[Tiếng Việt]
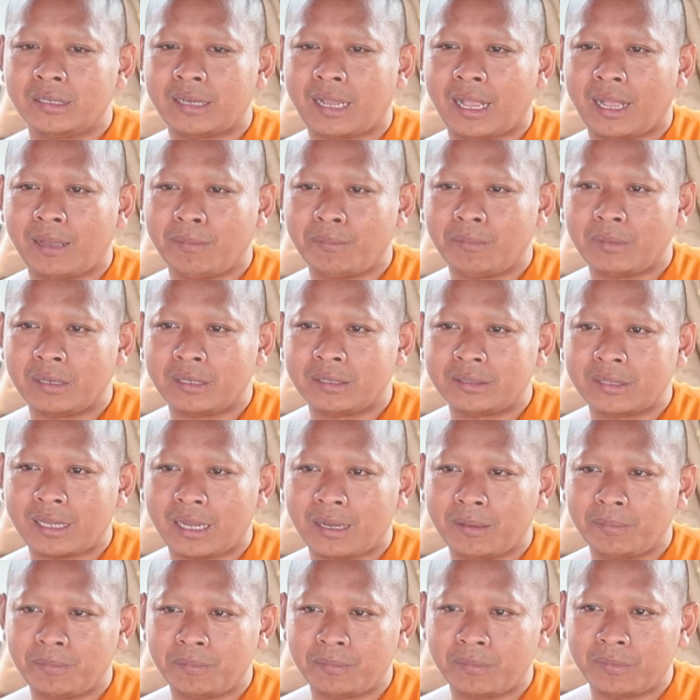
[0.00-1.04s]
ca mình
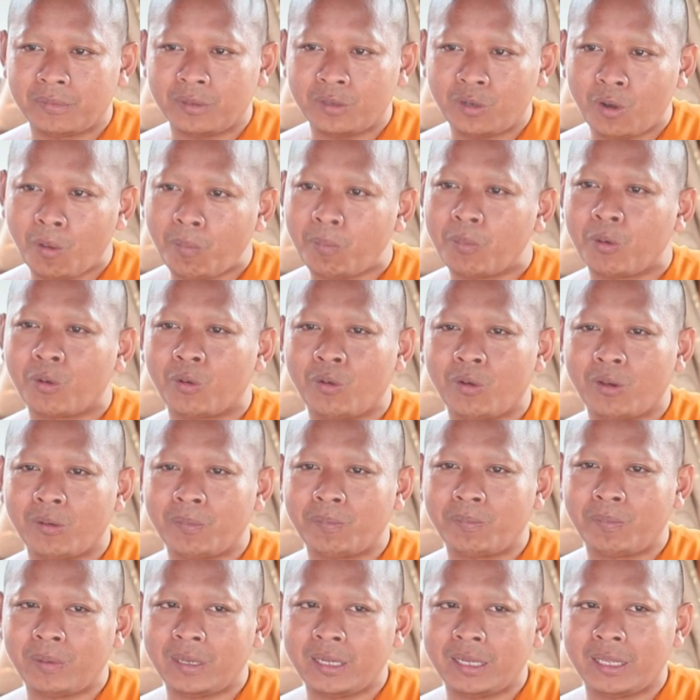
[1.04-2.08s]
sẹp cột bộ quân
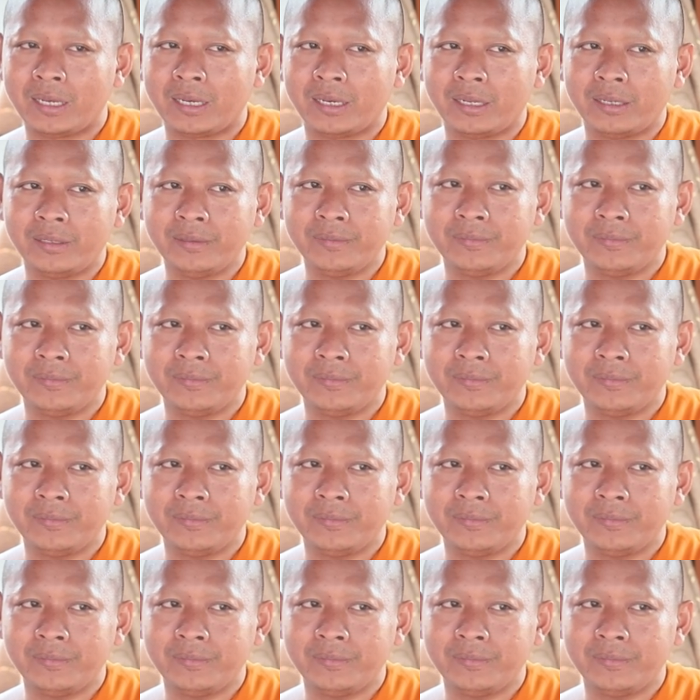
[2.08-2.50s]
pia nữa